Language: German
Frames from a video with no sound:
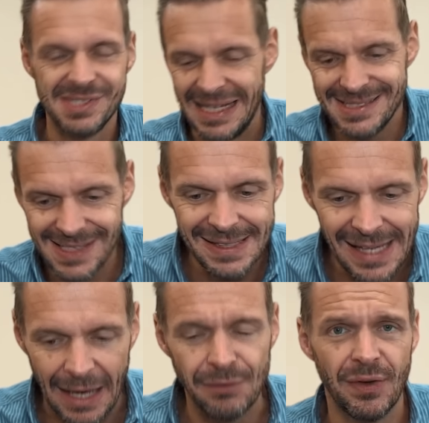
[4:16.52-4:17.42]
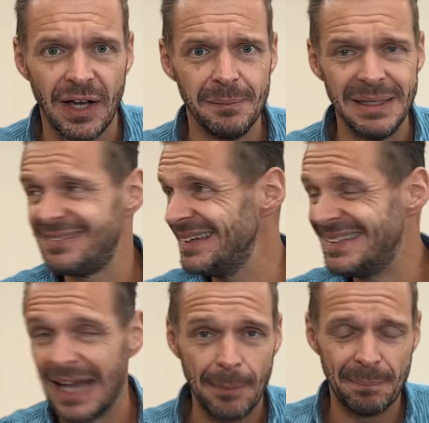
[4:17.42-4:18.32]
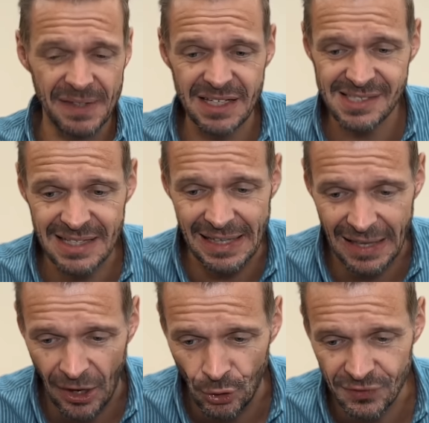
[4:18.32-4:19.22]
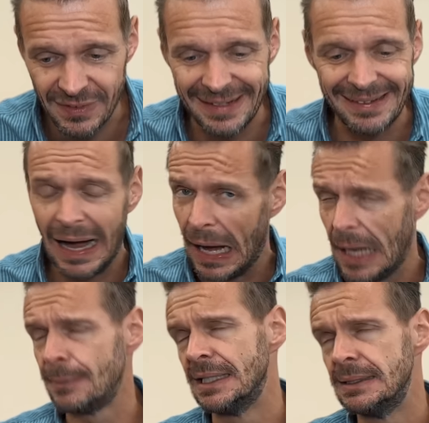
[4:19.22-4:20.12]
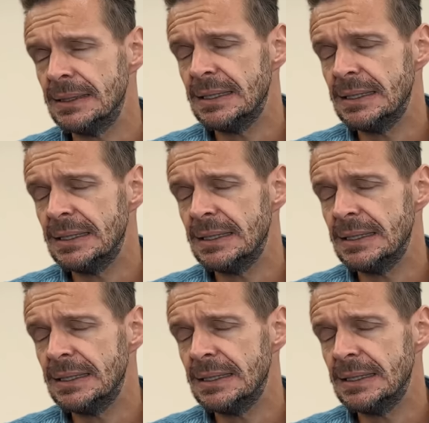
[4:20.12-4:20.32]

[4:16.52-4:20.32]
Sätze, die anfangen mit Ich hab nichts gegen Ausländer, aber